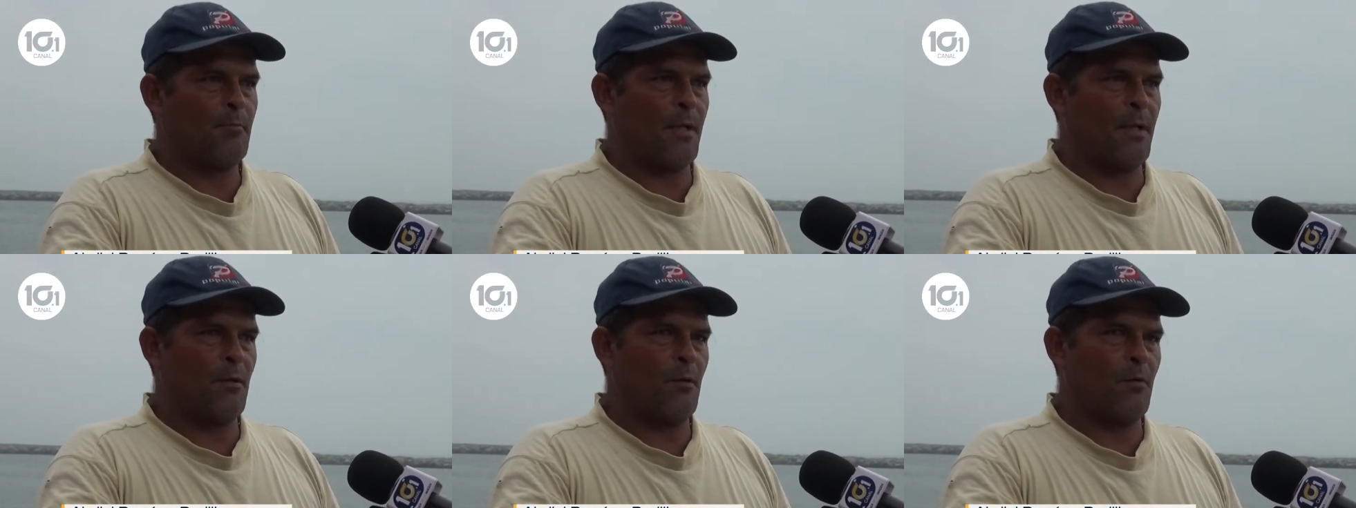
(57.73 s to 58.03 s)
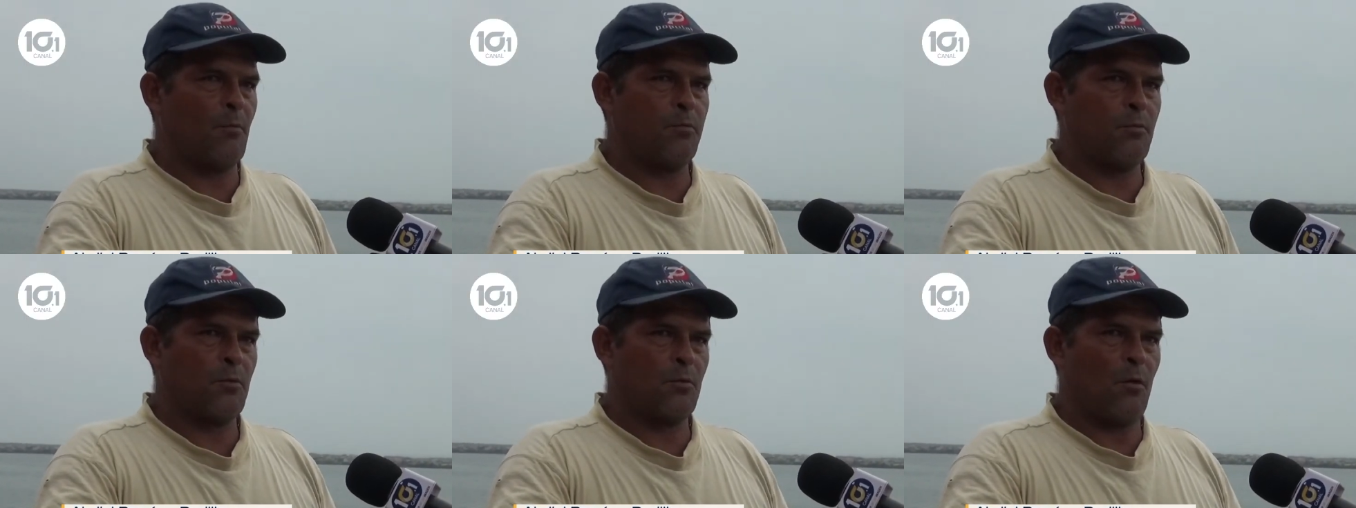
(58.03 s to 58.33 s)

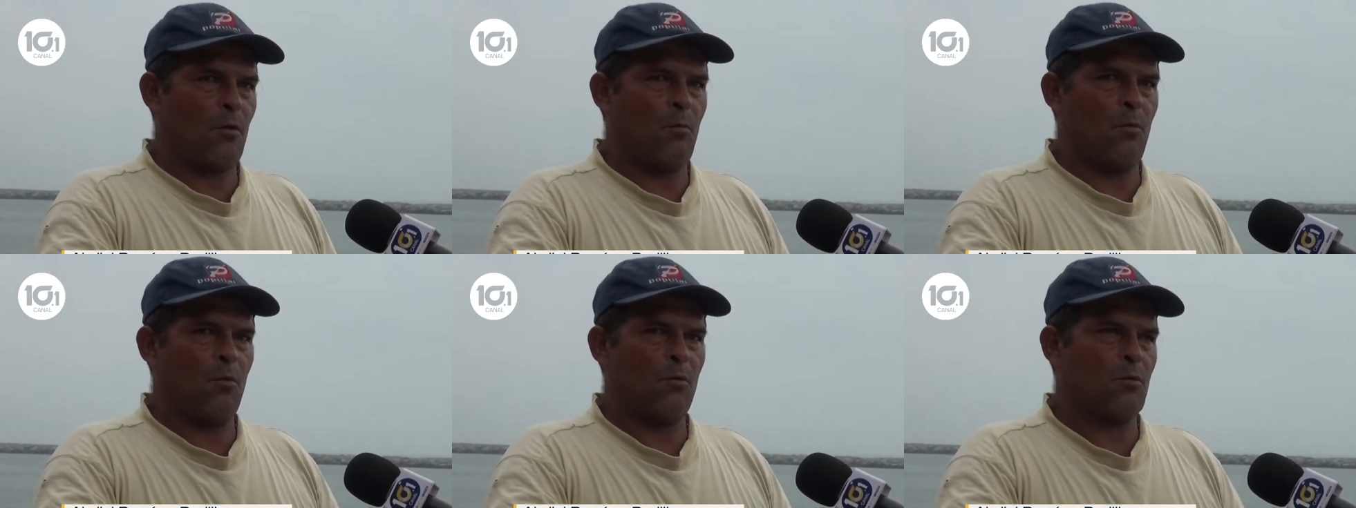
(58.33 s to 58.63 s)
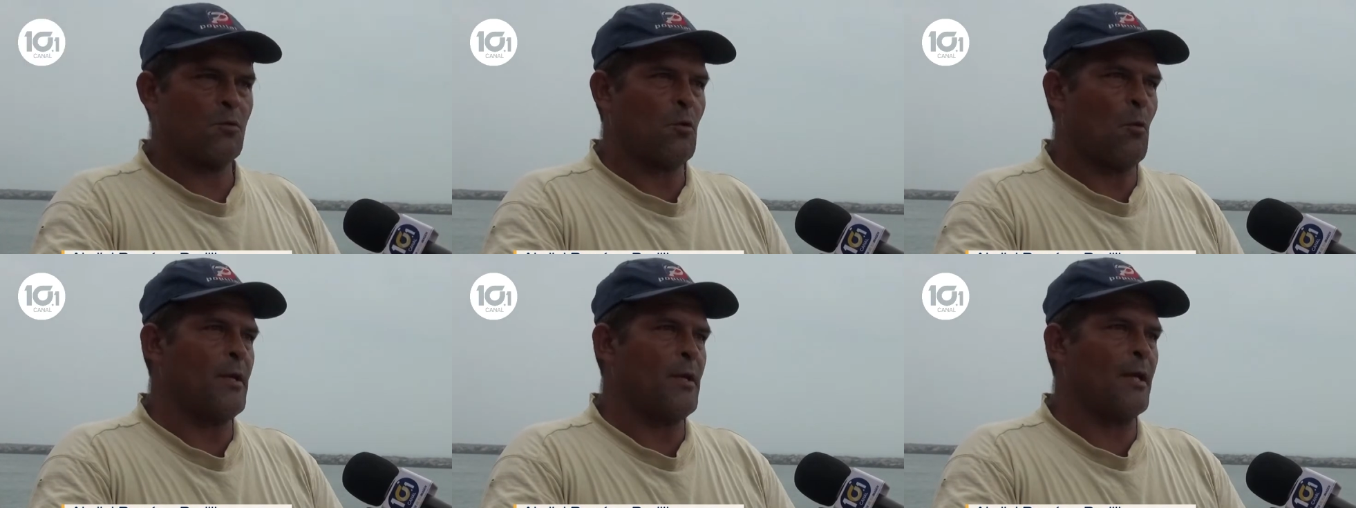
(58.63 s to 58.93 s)
pero pues, como
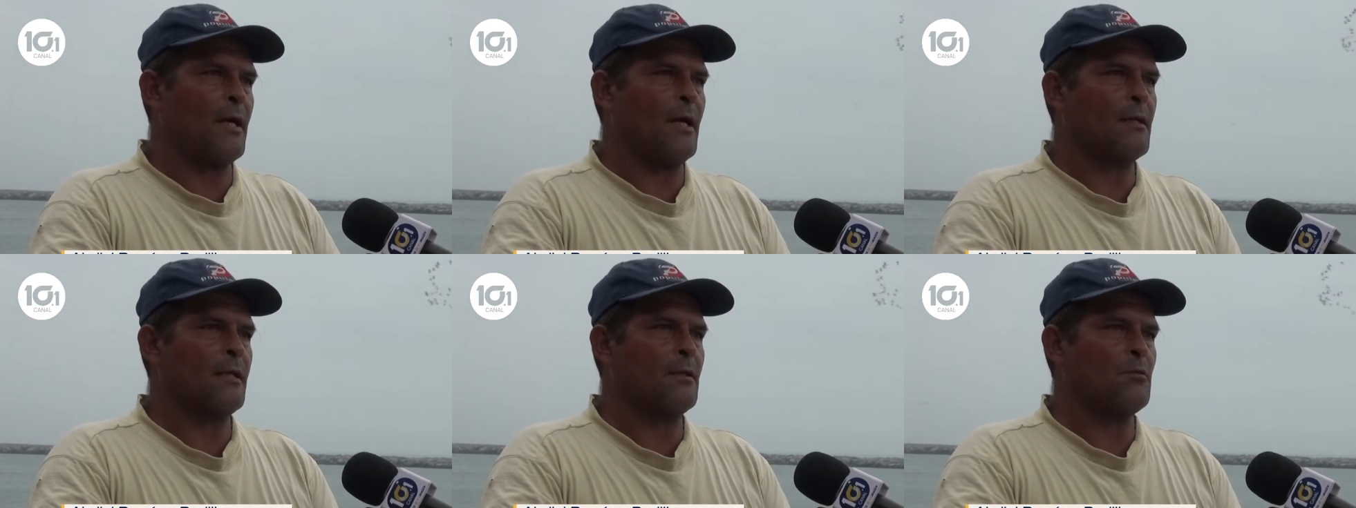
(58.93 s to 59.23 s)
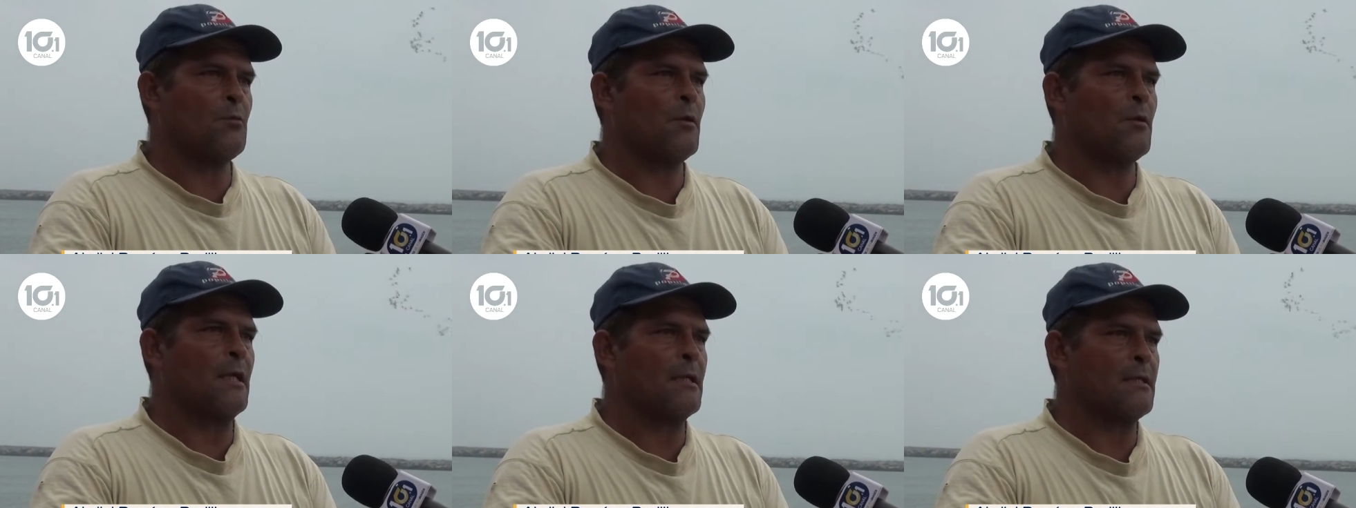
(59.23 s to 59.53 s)
nos había
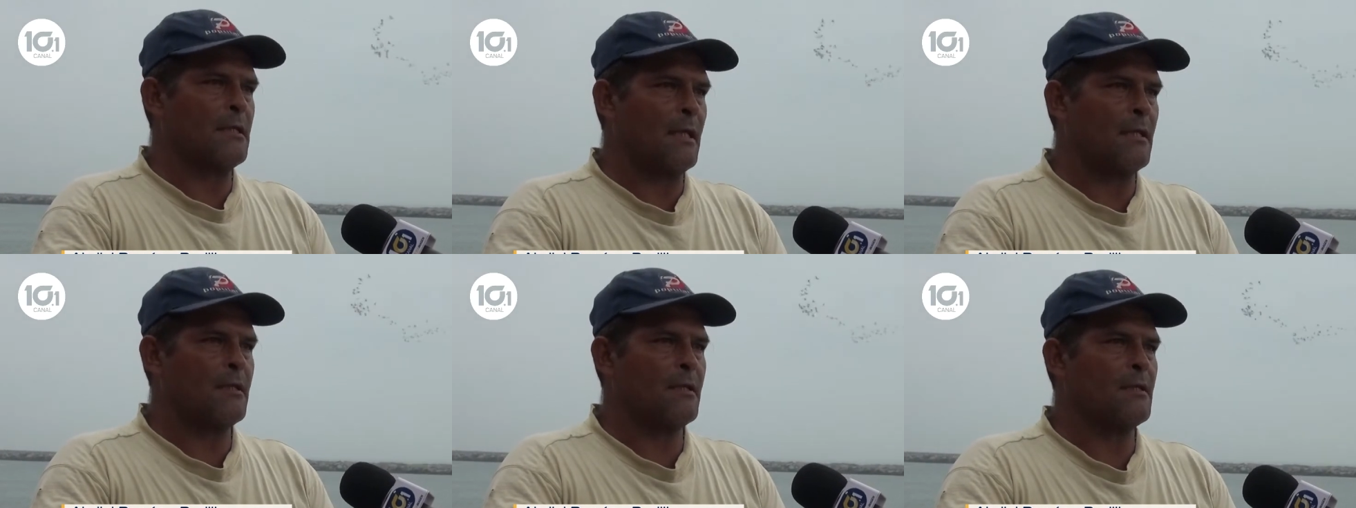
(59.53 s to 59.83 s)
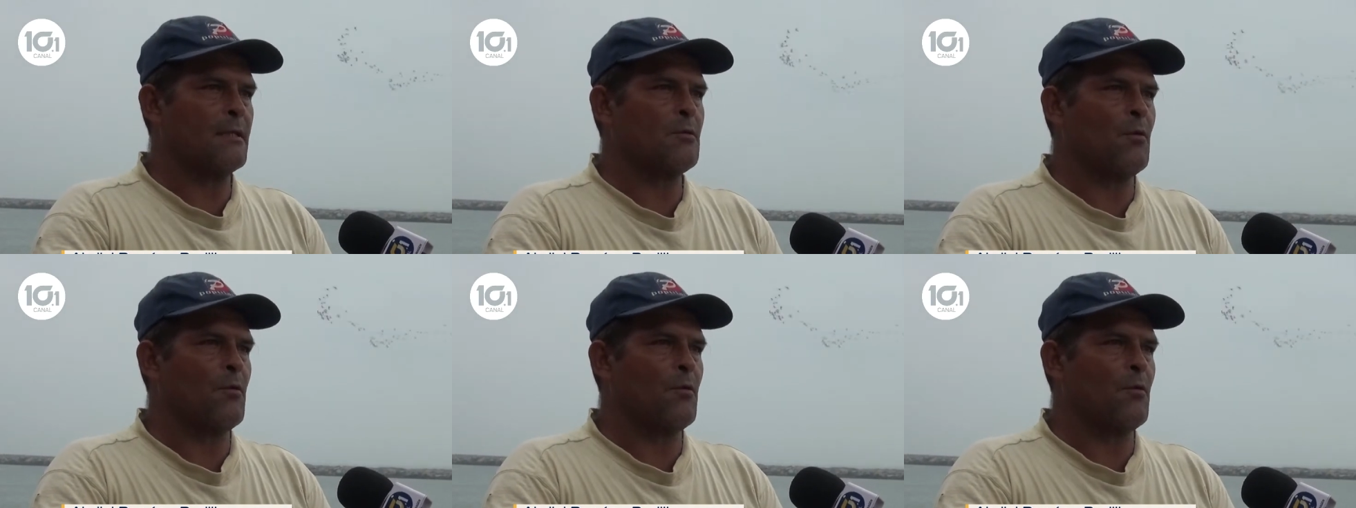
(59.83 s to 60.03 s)
cargando las rentas,